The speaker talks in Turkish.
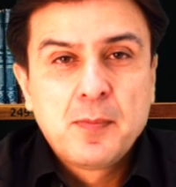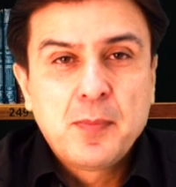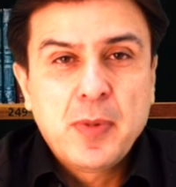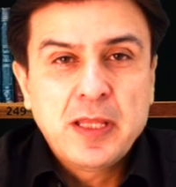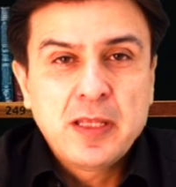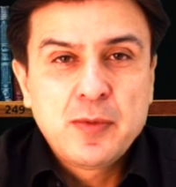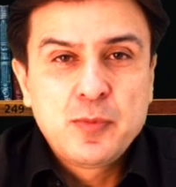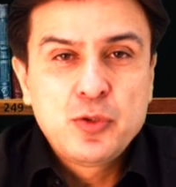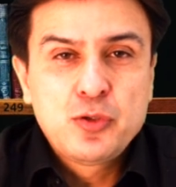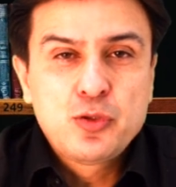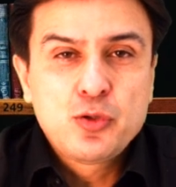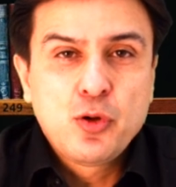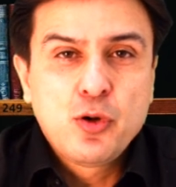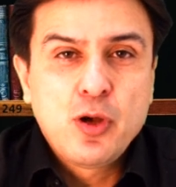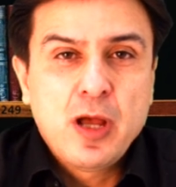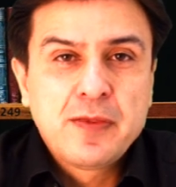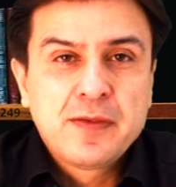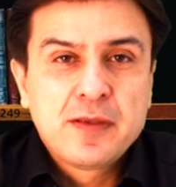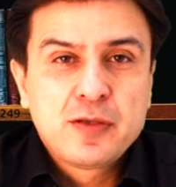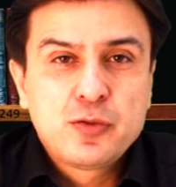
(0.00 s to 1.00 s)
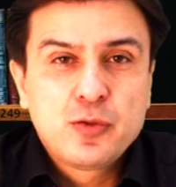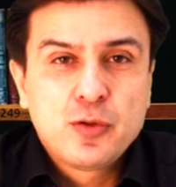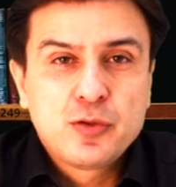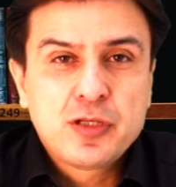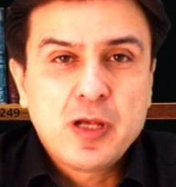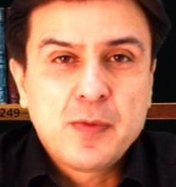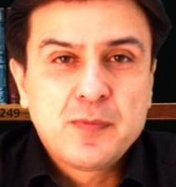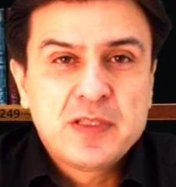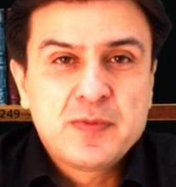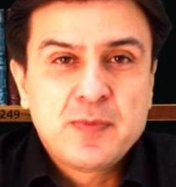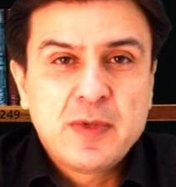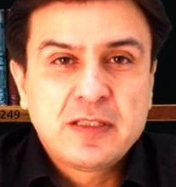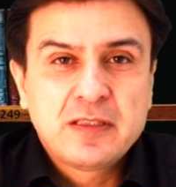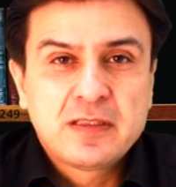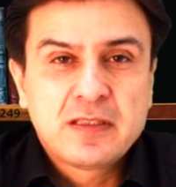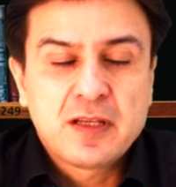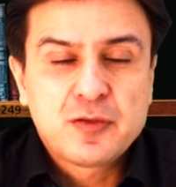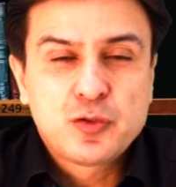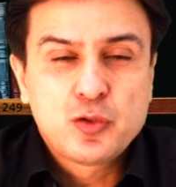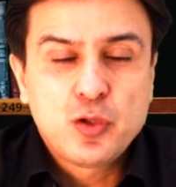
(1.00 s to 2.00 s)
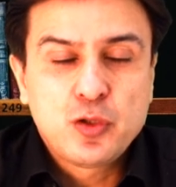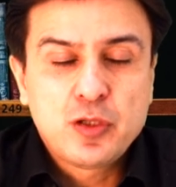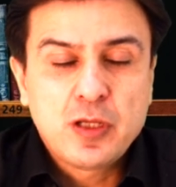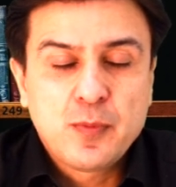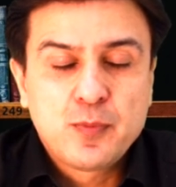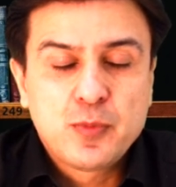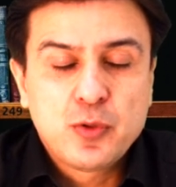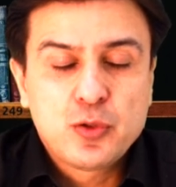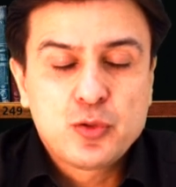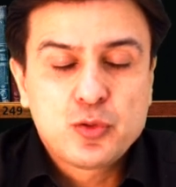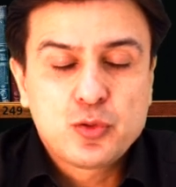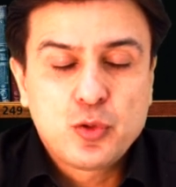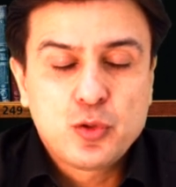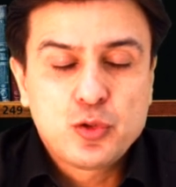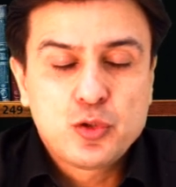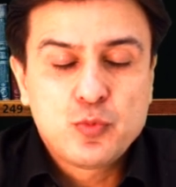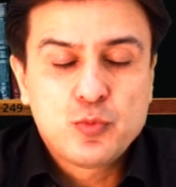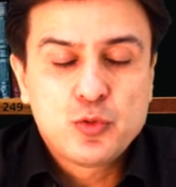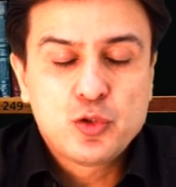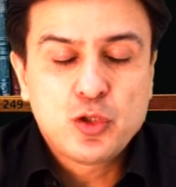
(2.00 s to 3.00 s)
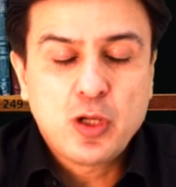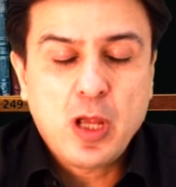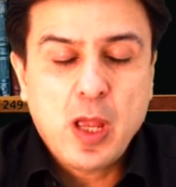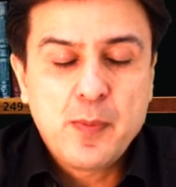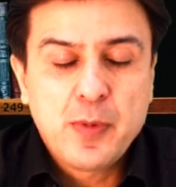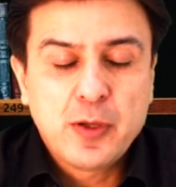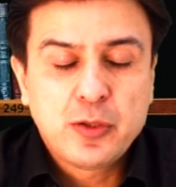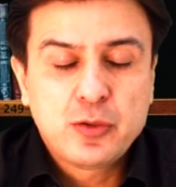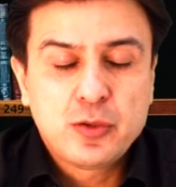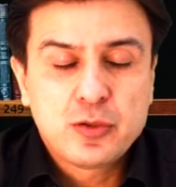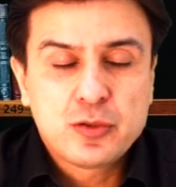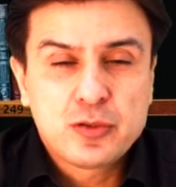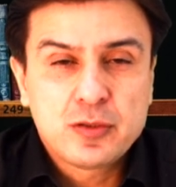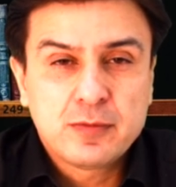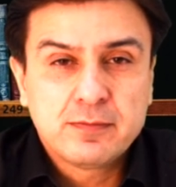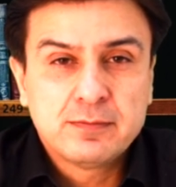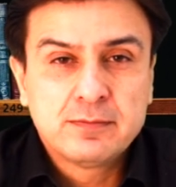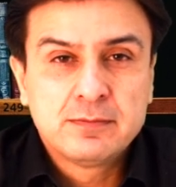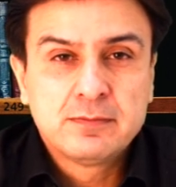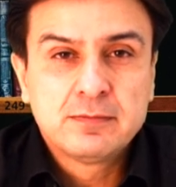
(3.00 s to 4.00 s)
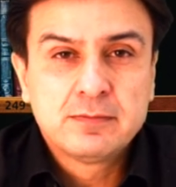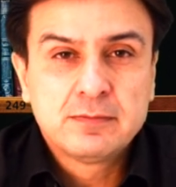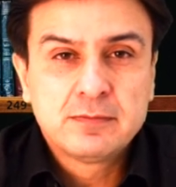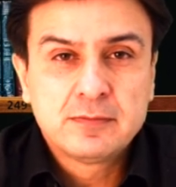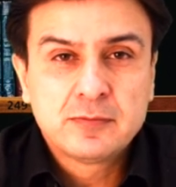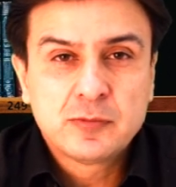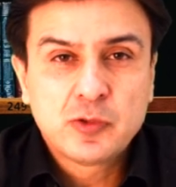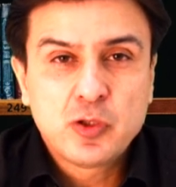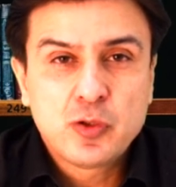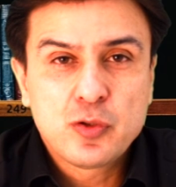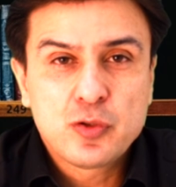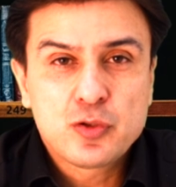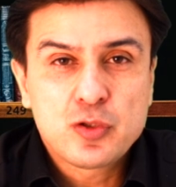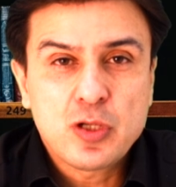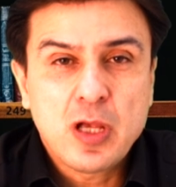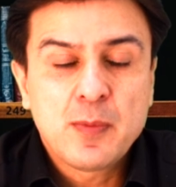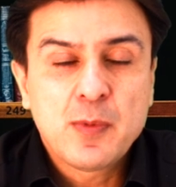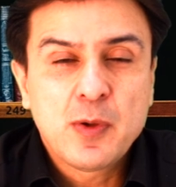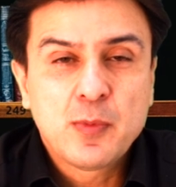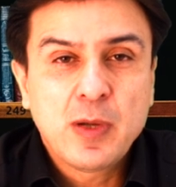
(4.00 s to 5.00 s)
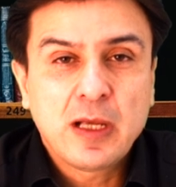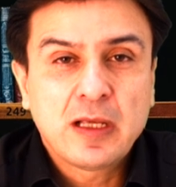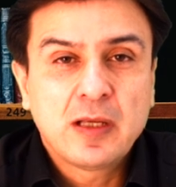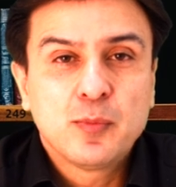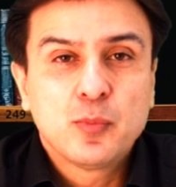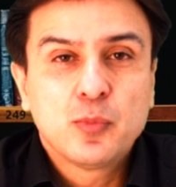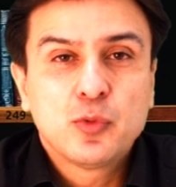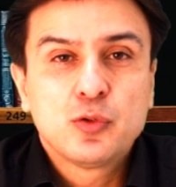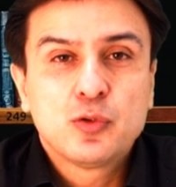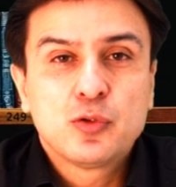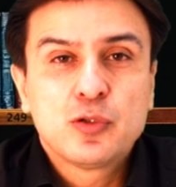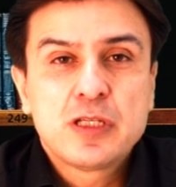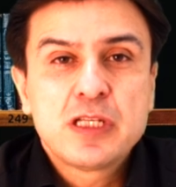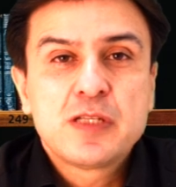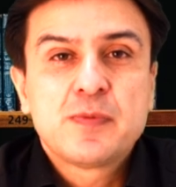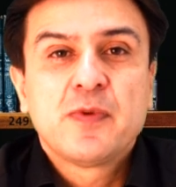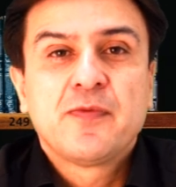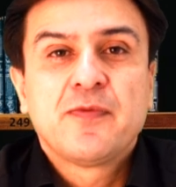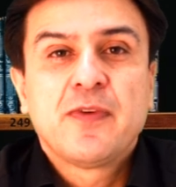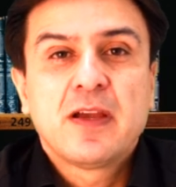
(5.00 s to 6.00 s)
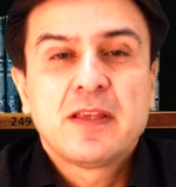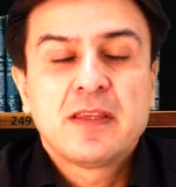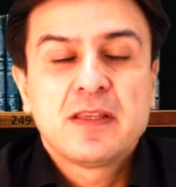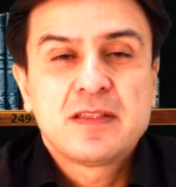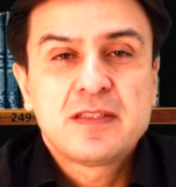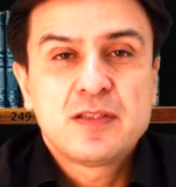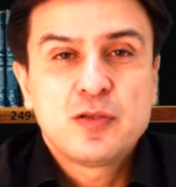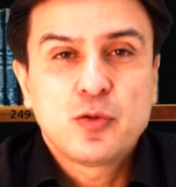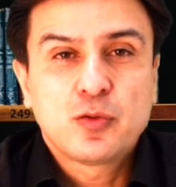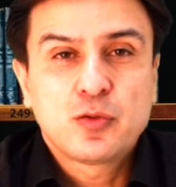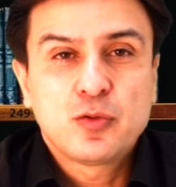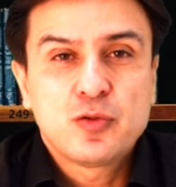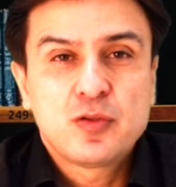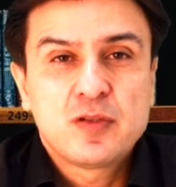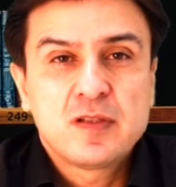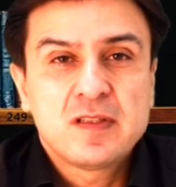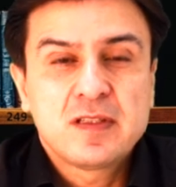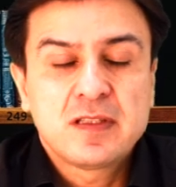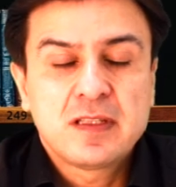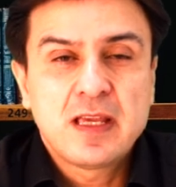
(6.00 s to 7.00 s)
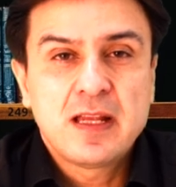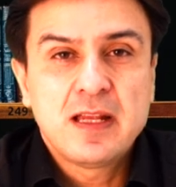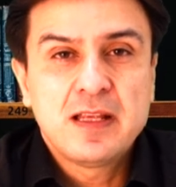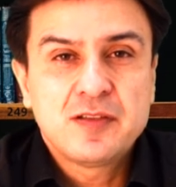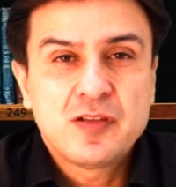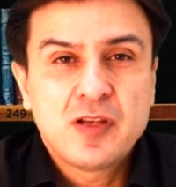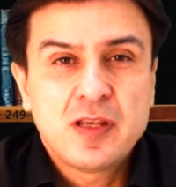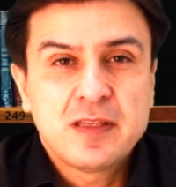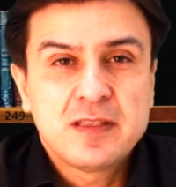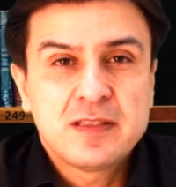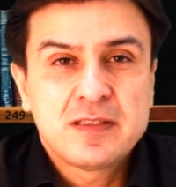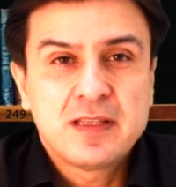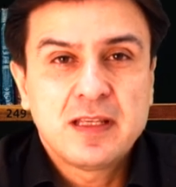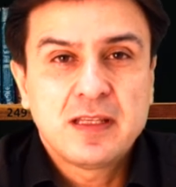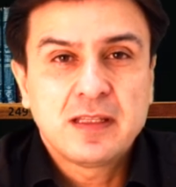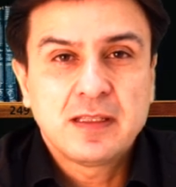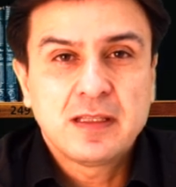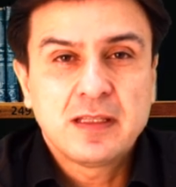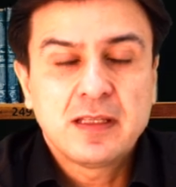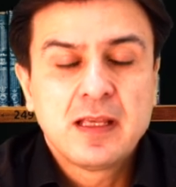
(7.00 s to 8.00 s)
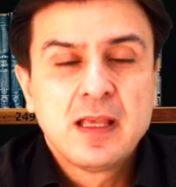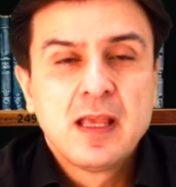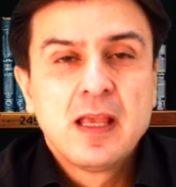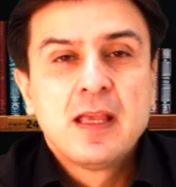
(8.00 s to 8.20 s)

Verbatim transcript: Bana birçoğu anlatıyor hocam biz meditasyon yapıyoruz gözümüzü kapatıyoruz hmm diyoruz ama bakın bunun hiçbir faydası yoktur sizin geleceğinizle ilgili.